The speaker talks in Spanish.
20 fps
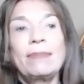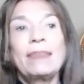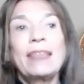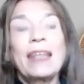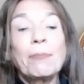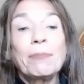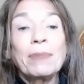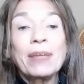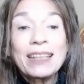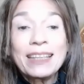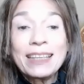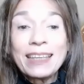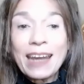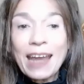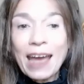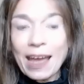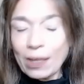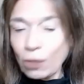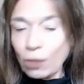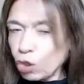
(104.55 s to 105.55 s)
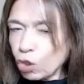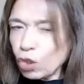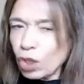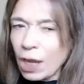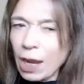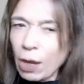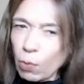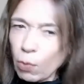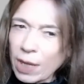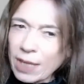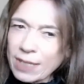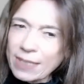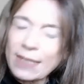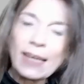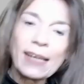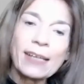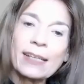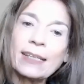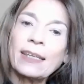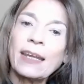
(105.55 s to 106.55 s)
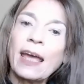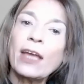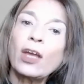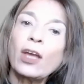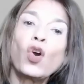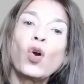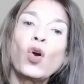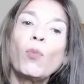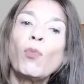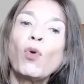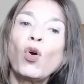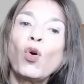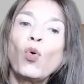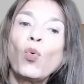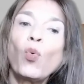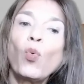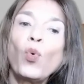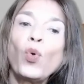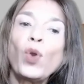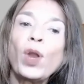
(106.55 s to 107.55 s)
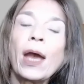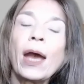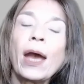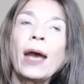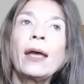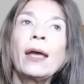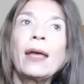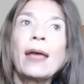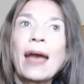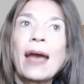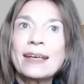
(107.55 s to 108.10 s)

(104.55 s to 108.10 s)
también trae, todas las lunas llenas traen como una,